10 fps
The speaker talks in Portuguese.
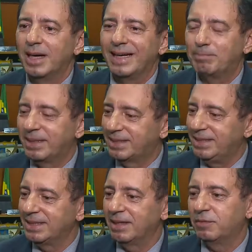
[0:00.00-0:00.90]
A
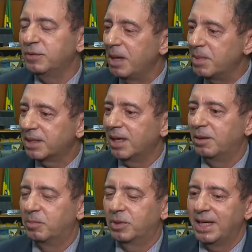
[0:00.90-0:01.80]
pesquisa é
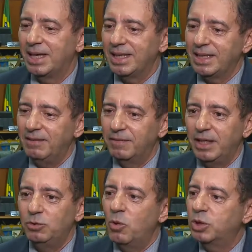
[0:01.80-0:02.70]
fundamental, porque é ela quem
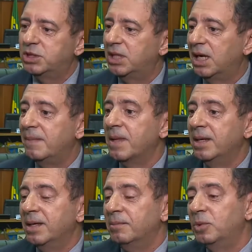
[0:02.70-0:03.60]
vai nortear
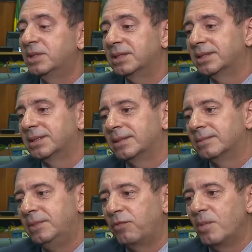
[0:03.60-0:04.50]
muitas
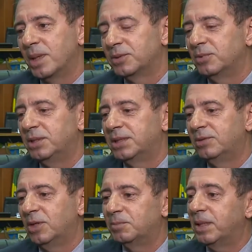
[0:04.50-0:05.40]
informações que
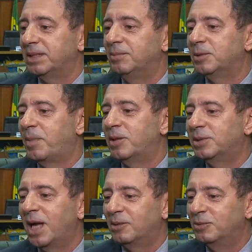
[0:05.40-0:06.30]
nós passamos para
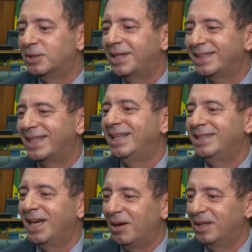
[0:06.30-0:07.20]
os alunos na sala
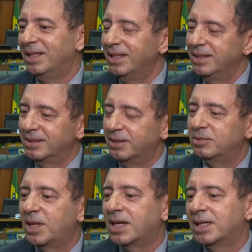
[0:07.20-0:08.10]
de aula,
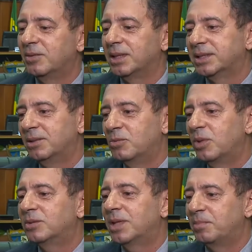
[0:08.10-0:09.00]
tanto da graduação
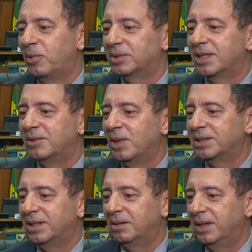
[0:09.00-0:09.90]
quanto da
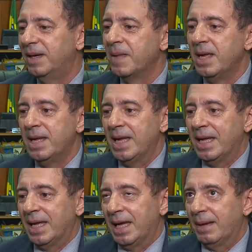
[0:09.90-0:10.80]
pós-graduação, né?
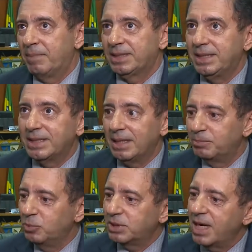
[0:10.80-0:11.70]
A pesquisa ela
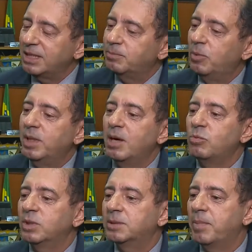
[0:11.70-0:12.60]
busca responder
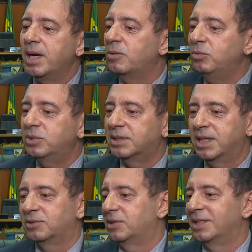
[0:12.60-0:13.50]
algumas perguntas
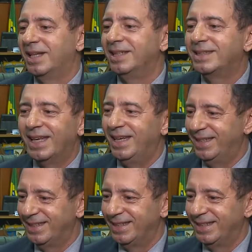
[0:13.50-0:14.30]
que a sociedade tem.